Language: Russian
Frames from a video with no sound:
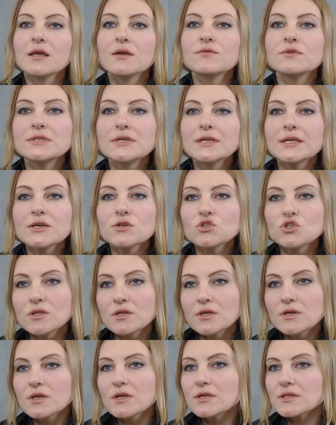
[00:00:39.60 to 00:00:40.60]
выделяют
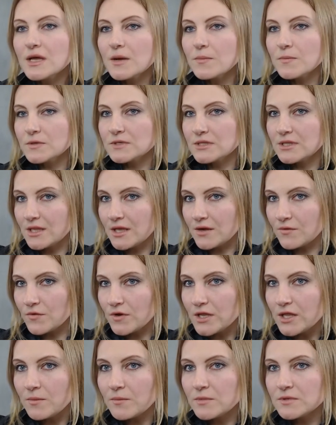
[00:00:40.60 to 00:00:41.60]
четыре этапа
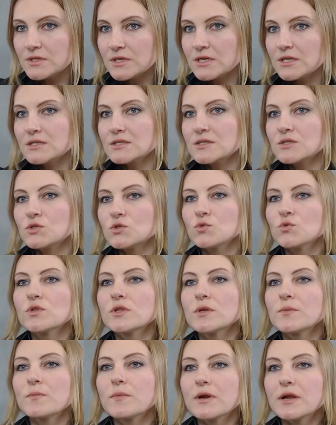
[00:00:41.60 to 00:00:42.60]
становления
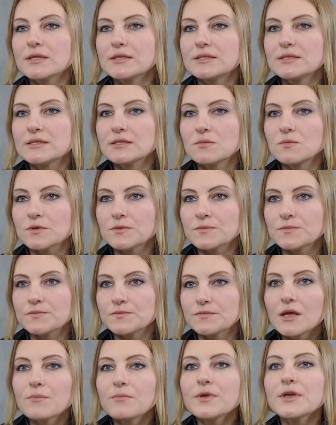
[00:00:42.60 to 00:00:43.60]
модернизационной парадигмы.
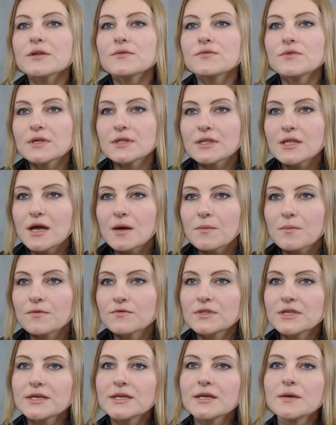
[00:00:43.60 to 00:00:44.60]
Первый этап –
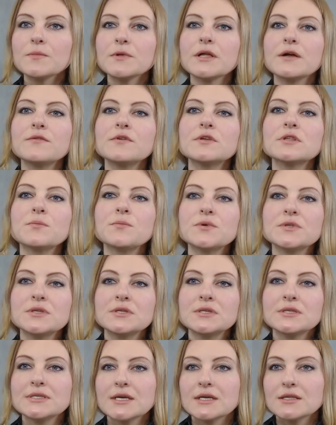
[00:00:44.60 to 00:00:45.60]
вторая половина
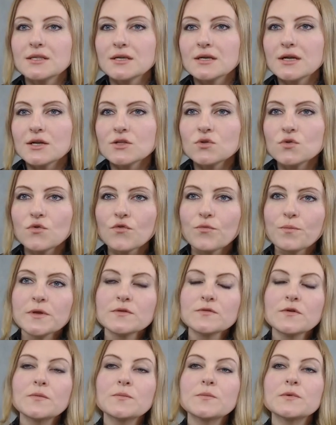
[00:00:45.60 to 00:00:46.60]
50-х годов,
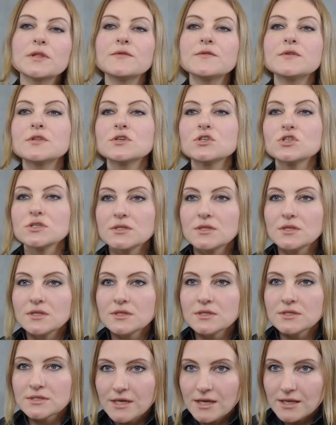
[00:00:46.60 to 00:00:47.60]
первая половина
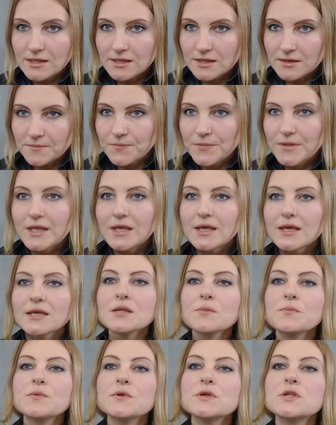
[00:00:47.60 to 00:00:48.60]
60-х.
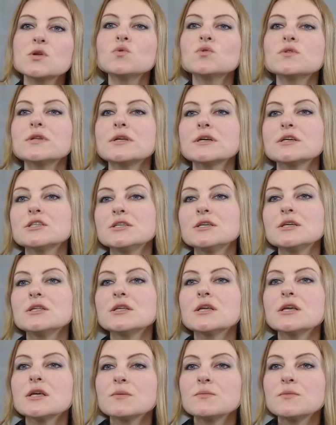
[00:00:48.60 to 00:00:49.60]
Это период
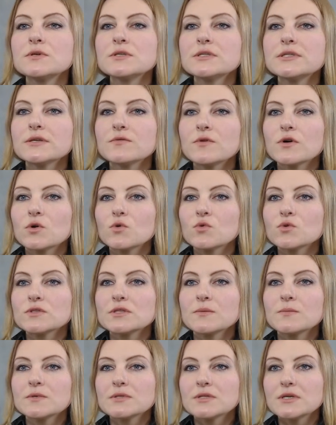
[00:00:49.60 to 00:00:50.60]
рождения и быстрого
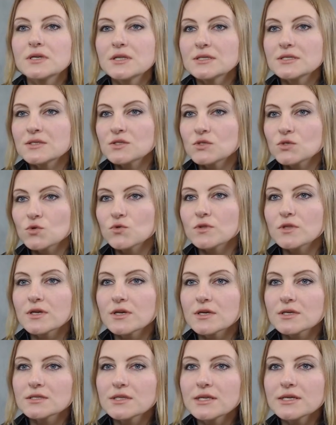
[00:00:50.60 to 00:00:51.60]
роста
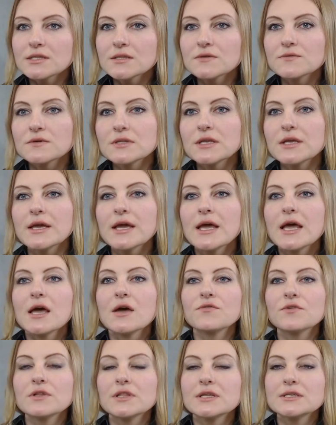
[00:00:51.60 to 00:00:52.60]
модернизационных исследований
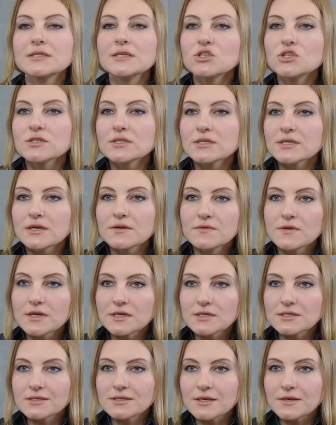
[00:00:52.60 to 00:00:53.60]
в классической
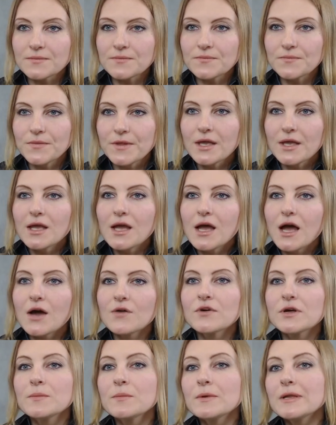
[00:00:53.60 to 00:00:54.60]
версии.
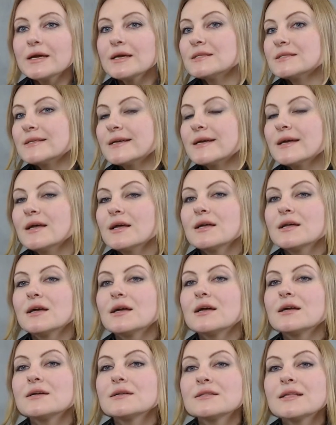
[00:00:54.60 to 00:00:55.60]
Оформляется
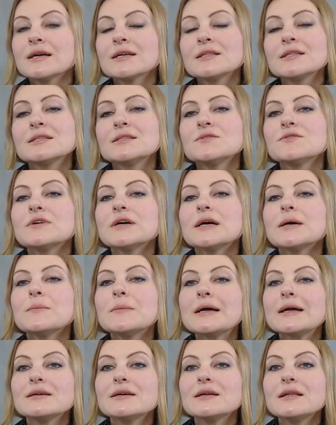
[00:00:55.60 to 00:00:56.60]
э, так
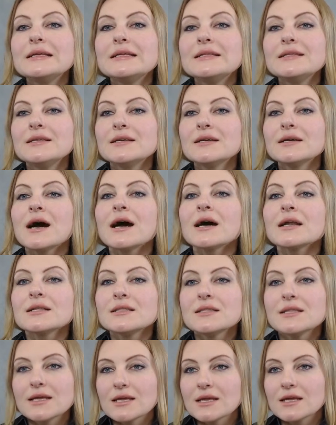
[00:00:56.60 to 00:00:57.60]
называемая
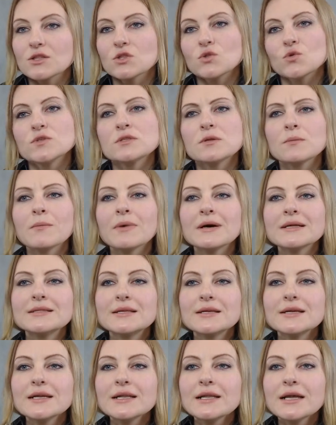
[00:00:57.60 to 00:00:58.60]
линеарная, то есть
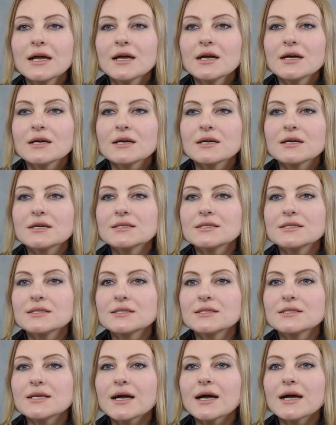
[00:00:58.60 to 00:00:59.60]
модель э,
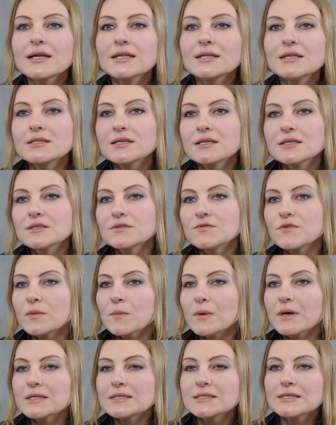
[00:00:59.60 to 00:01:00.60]
социальной
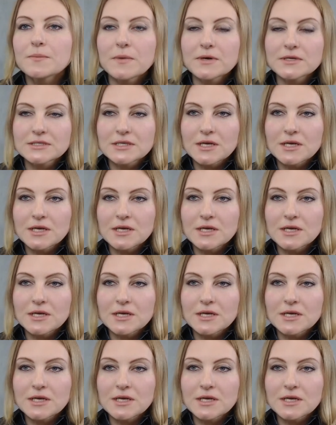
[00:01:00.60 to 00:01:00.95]
трансформации по